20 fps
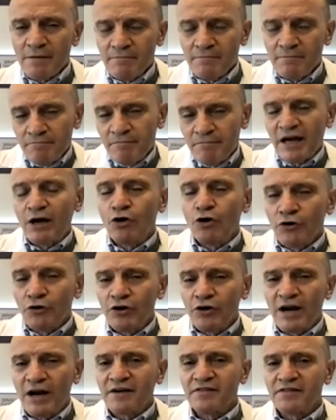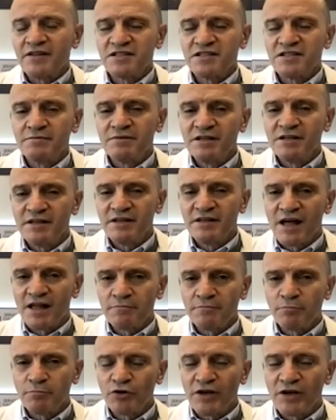mejoró la
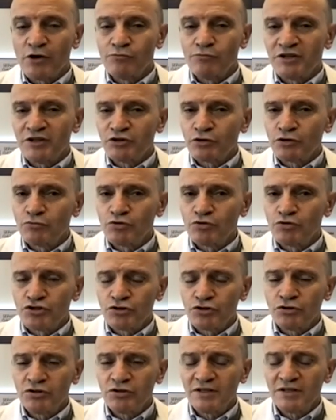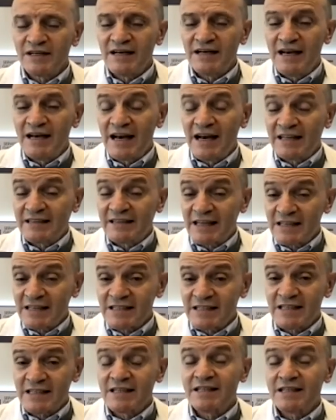accesibilidad, porque aumentó mucho la
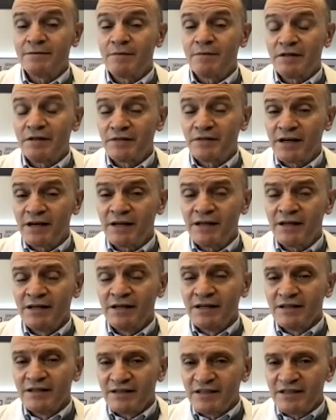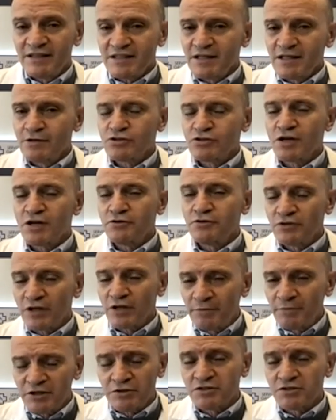tasa de demanda desde los
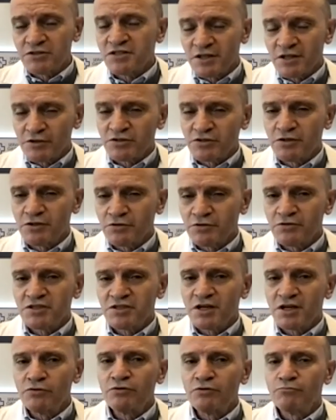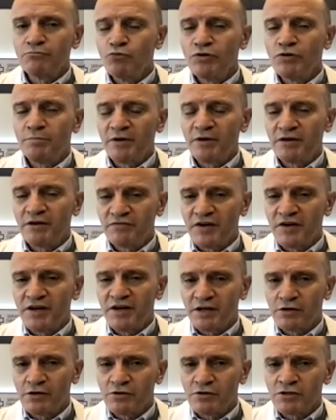ayuntamientos, desde los centros de salud muy
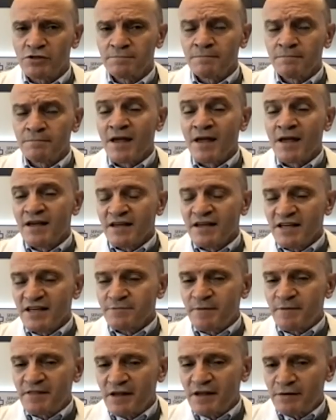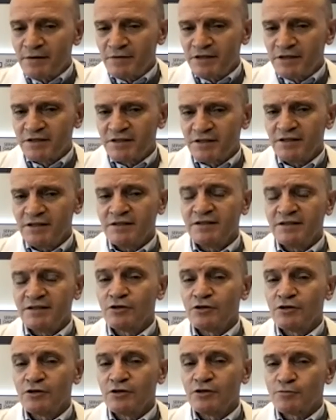periféricos y especialmente de
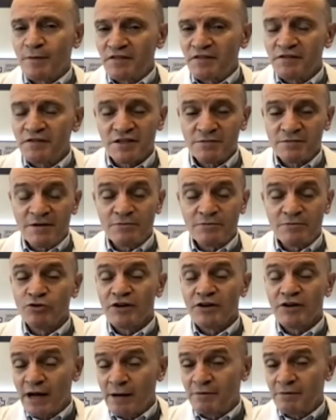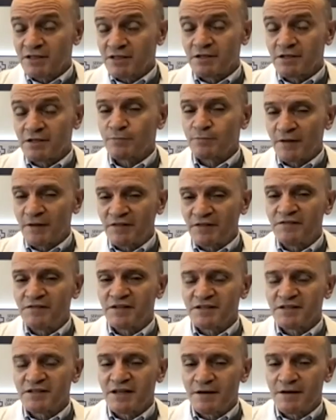los pacientes más vulnerables, de los
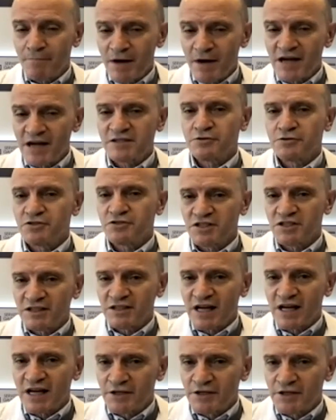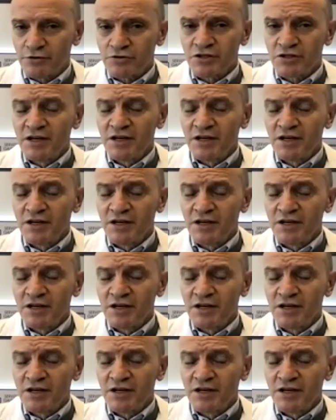pacientes de más de 80 años